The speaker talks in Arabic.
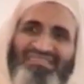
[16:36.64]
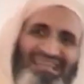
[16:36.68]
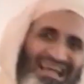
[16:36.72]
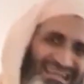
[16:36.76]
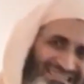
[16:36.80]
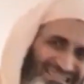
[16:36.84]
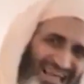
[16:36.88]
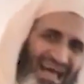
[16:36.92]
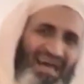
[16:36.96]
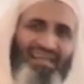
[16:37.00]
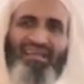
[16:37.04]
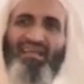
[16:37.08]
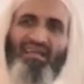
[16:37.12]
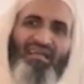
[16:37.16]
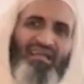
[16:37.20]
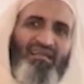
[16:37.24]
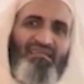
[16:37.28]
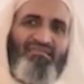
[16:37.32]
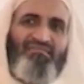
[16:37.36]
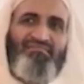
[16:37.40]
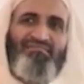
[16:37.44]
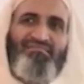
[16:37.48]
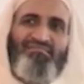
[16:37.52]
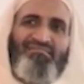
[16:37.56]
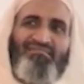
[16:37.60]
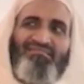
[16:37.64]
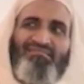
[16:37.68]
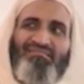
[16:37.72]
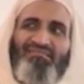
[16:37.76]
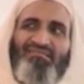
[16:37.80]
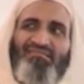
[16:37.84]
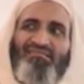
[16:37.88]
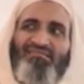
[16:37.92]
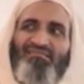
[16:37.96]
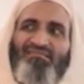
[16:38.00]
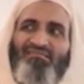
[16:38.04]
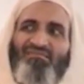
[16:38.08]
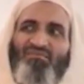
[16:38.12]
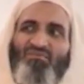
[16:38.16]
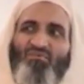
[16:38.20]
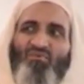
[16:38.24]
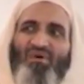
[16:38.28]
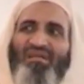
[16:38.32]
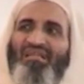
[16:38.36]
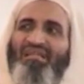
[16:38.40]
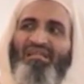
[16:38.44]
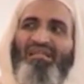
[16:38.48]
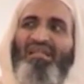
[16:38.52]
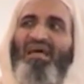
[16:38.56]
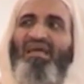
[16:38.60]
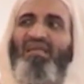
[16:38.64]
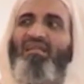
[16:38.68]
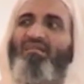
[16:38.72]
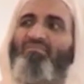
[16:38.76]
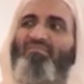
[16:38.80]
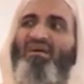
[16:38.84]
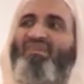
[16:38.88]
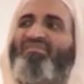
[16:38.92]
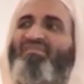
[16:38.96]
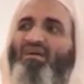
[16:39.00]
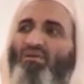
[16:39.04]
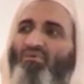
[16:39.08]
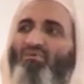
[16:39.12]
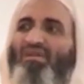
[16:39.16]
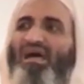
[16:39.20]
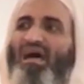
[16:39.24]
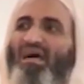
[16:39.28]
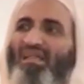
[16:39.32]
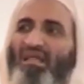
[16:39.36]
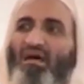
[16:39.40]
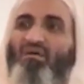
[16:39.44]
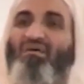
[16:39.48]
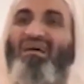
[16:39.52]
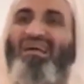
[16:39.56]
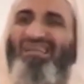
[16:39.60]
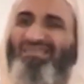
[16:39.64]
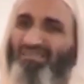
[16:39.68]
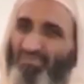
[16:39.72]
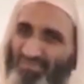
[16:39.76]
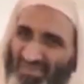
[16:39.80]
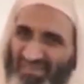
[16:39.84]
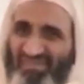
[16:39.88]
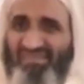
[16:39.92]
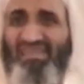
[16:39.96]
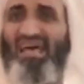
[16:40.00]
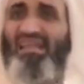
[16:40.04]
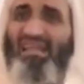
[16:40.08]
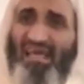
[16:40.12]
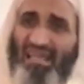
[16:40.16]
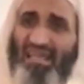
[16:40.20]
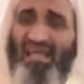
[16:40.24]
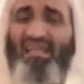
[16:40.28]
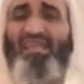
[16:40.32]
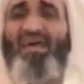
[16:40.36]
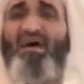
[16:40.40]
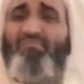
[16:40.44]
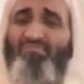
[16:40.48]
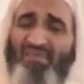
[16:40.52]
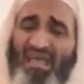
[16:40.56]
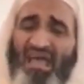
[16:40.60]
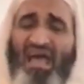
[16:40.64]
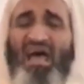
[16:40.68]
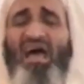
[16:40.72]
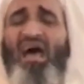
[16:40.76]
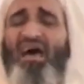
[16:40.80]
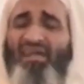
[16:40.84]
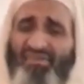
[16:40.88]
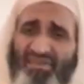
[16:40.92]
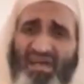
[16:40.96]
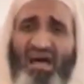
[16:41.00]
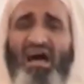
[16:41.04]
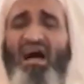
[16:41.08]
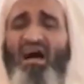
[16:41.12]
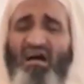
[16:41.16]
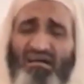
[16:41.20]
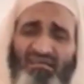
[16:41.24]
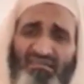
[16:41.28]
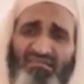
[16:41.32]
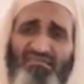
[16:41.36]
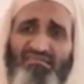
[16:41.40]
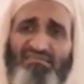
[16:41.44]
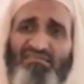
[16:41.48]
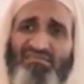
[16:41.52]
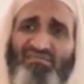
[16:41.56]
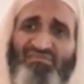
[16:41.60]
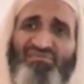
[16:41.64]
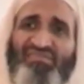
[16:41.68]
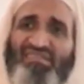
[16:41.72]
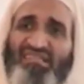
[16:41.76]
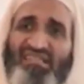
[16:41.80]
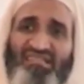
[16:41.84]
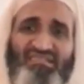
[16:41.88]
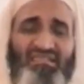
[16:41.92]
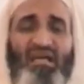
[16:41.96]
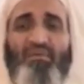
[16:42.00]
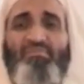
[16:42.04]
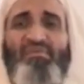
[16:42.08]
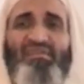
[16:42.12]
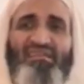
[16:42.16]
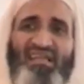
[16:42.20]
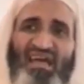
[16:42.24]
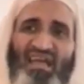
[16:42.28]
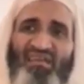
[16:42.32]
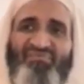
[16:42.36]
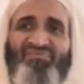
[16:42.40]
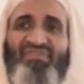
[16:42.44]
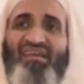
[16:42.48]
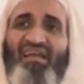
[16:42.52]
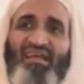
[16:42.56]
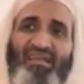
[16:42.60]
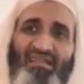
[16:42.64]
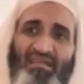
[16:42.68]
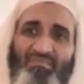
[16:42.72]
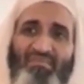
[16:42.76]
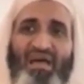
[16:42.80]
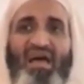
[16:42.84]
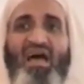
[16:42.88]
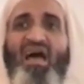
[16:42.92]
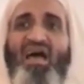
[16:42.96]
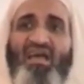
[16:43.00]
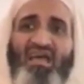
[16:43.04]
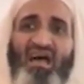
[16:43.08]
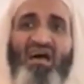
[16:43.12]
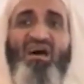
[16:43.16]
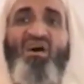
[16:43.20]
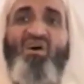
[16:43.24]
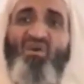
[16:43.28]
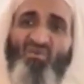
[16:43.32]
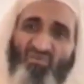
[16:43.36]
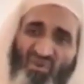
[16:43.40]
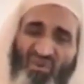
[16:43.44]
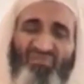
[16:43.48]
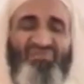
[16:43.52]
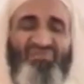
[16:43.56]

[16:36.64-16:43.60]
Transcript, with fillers: فتحترق ولله المثل الاعلى وقد مثل لنا بهذا في كتاب الله في غير ما ايه